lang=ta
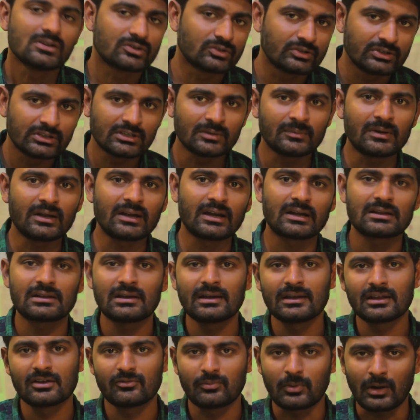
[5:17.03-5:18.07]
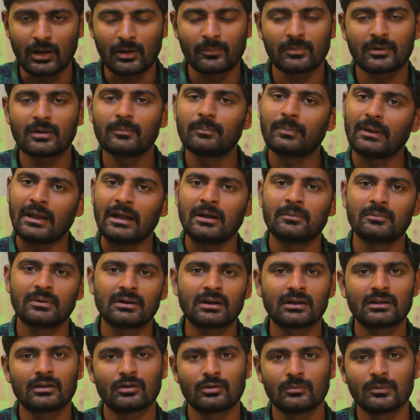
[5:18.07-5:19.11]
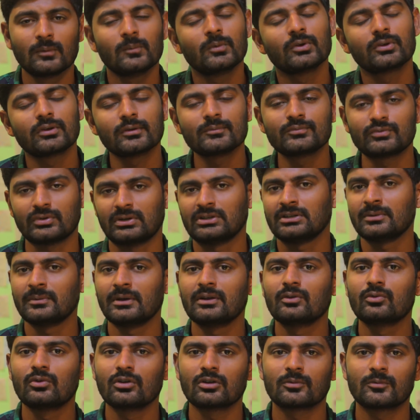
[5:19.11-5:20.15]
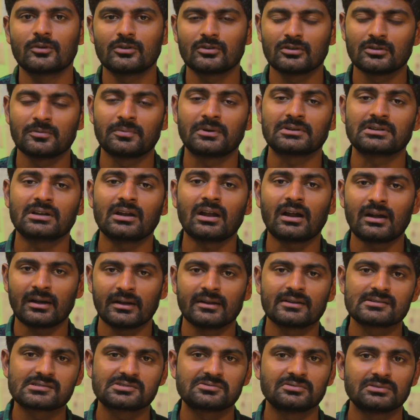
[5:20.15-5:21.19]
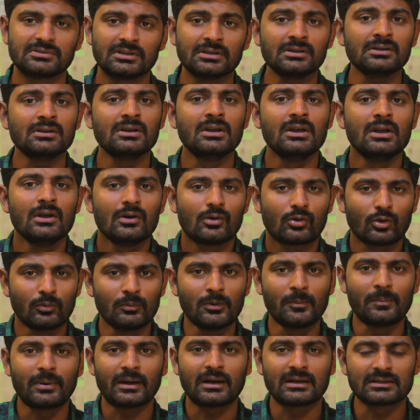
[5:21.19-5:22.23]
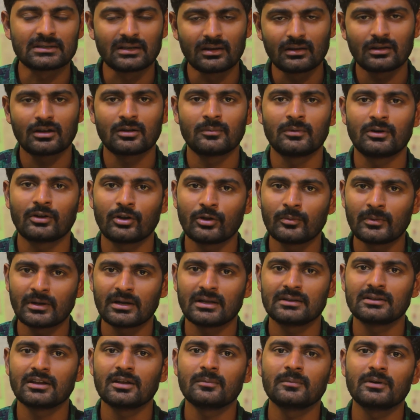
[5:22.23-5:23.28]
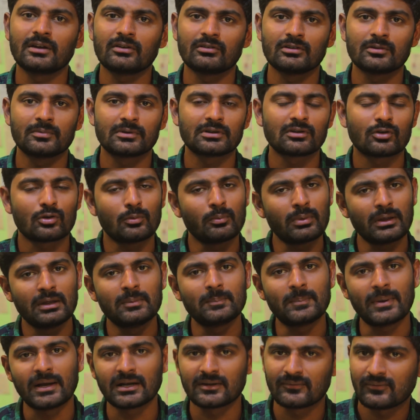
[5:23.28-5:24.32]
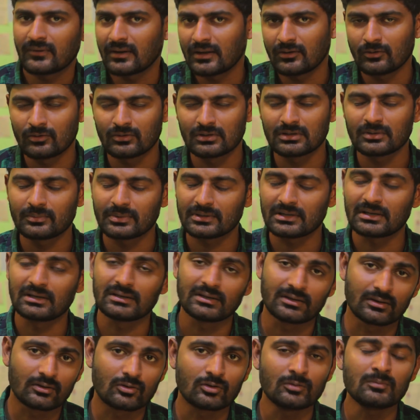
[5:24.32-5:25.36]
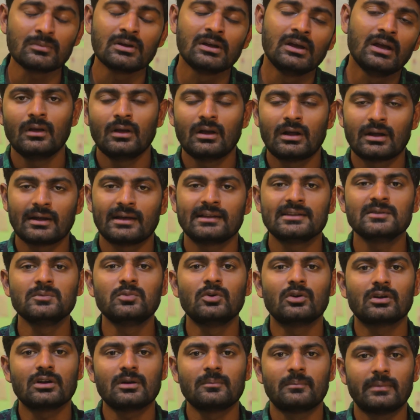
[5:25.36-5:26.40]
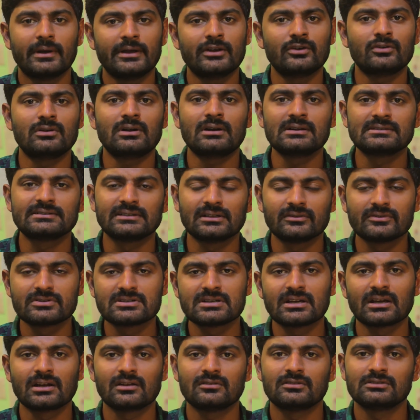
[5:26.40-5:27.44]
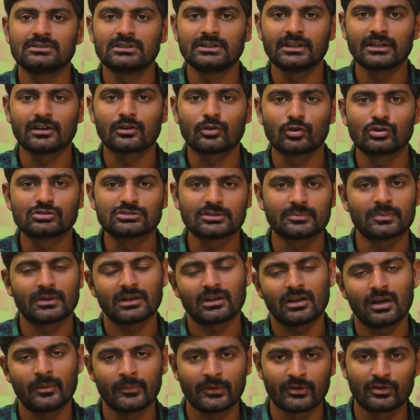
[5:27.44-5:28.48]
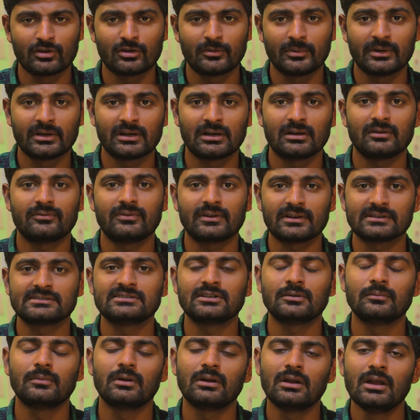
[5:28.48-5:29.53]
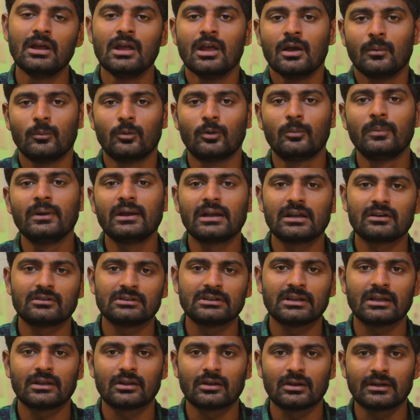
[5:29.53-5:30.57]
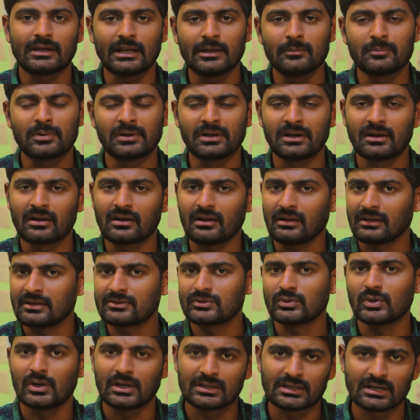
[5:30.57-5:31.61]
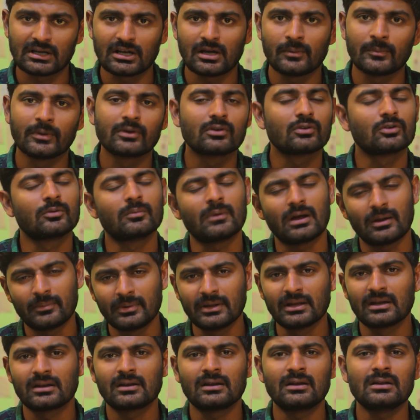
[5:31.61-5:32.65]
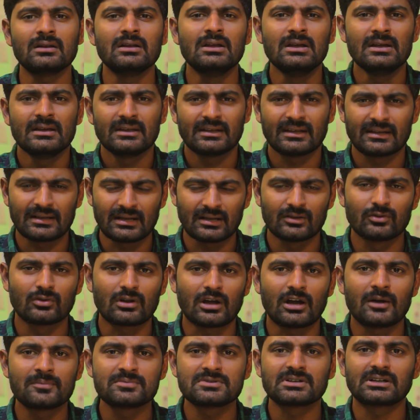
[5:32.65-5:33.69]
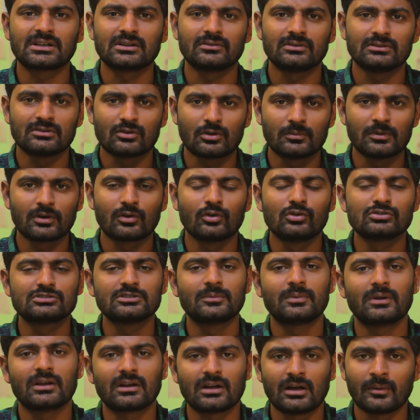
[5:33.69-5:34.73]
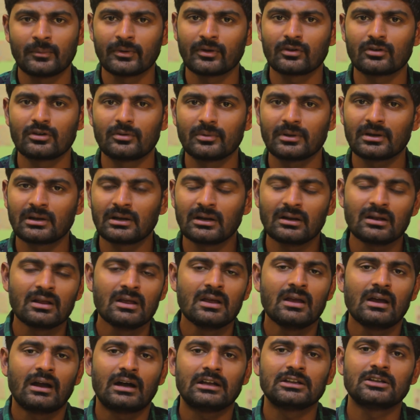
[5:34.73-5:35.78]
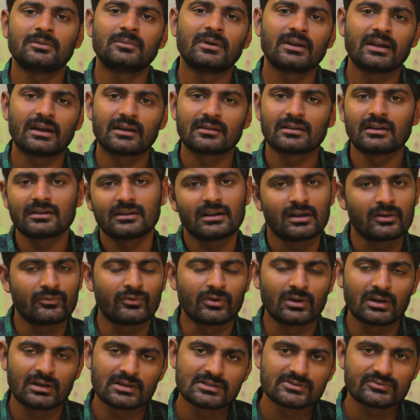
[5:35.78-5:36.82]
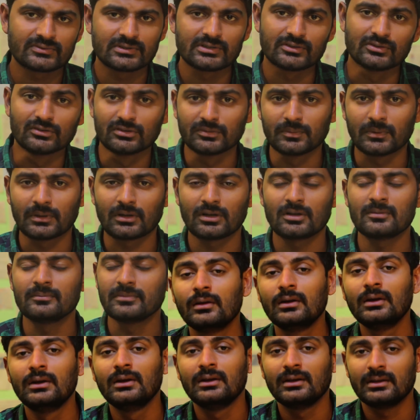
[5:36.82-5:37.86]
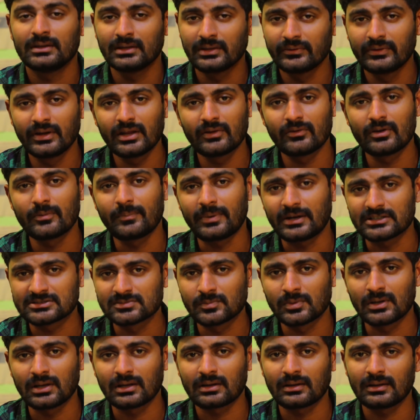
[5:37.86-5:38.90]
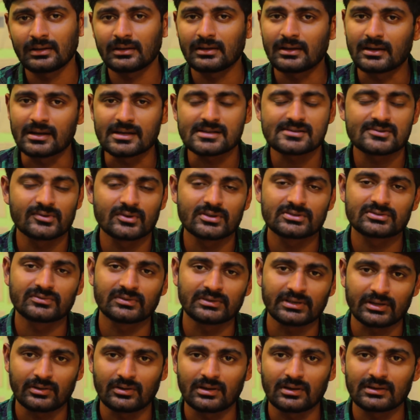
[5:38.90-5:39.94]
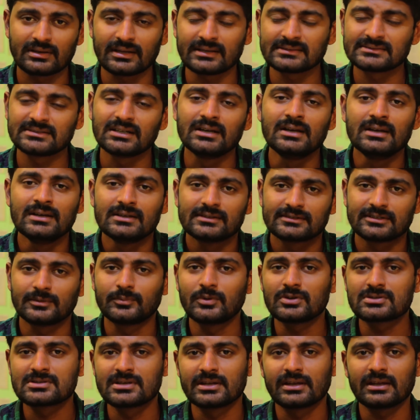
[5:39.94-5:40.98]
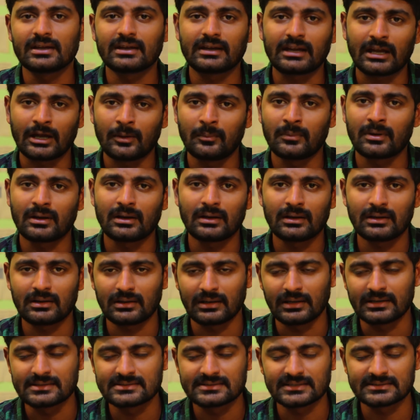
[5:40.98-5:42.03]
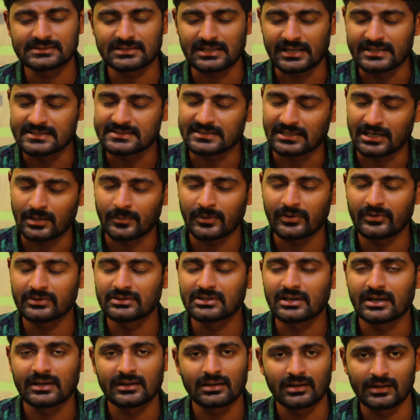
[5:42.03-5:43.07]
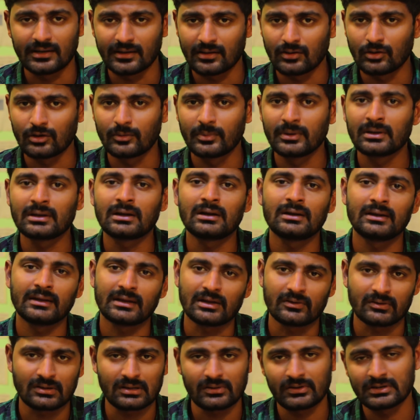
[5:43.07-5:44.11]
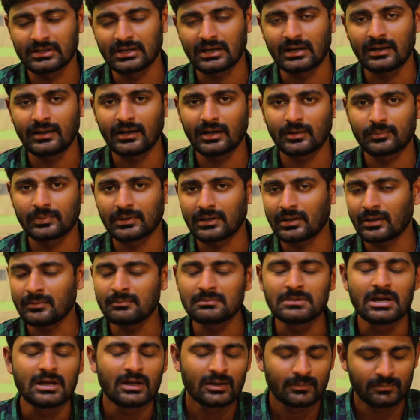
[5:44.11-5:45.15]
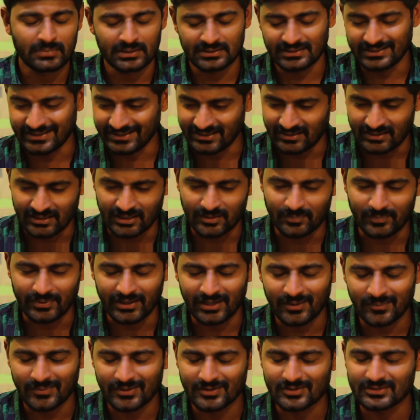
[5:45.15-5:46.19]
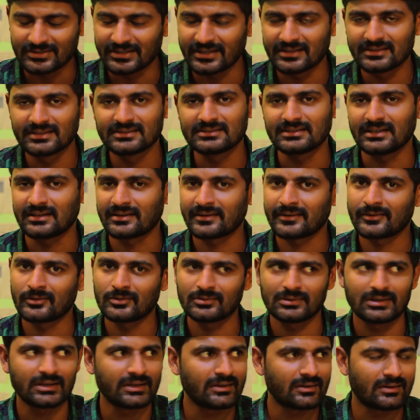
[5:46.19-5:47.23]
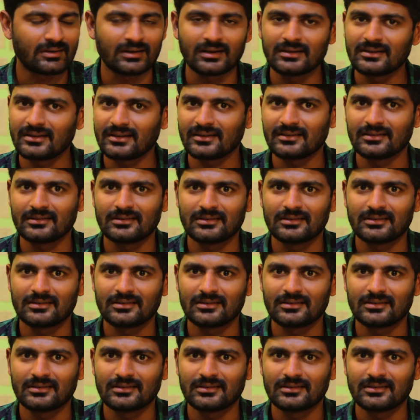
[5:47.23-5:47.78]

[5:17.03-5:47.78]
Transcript: ஸோ இந்த மாதிரி இடத்துல நீங்கள் ப்ராப்பராக பிளான் பண்ணுறது தான் ரொம்ப முக்கியம் ஸோ அந்த மாதிரி கொடுக்கும்போது வந்து பார்த்தீங்கன்னா ஆடியன்ஸ்க்கு வந்து ரொம்ப பக்கத்தில் இருக்கிற மாதிரியும் அண்ட் அதே மாதிரி வந்து பார்த்தீங்கன்னா ரொம்ப இம்பாக்ட்ஃபுல்லாகவும் வந்து பார்த்தீங்கன்னா இருக்கும் அண்ட் அதுபோக மைனூட்டான சில விஷயங்களை வந்து நீங்கள் அப்பில் காமிக்கணும் அப்படின்னா ஃபார் எக்ஸாம்பிள் மொபைலில் வந்து ஏதாவது டைப் பண்ணிட்டு இருக்காங்க ஸோ அதை காமிக்கணும் அப்படி இல்லைனால் ஏதாவது ஒரு ஆப்ஜெக்ட்டை வந்து ரொம்ப அப்பில் காமிக்கணும் அப்படின்னா அந்த மாதிரி இடத்துல டெலிஃபோட லென்ஸ் வந்து யூஸ் பண்ணலாம் இந்த வீடியோவை பாசிபிள் ஆக்கினா கர்டா ஸ்டுடியோஸ்க்கு வந்து என்னோட தேங்க்ஸ் சப்போஸ் நீங்கள் கேமரா லென்சஸ் லைட்ஸ் எல்லாமே வந்து ரெண்டல் எடுக்கணும் அப்படின்னா நீங்கள் அவங்கள வந்து காண்டாக்ட் பண்ணலாம் பட் தே ஆர் நாட் பேயிங் மீ டு சே திஸ் ஆர் ஏனோ தே ஆர் நாட்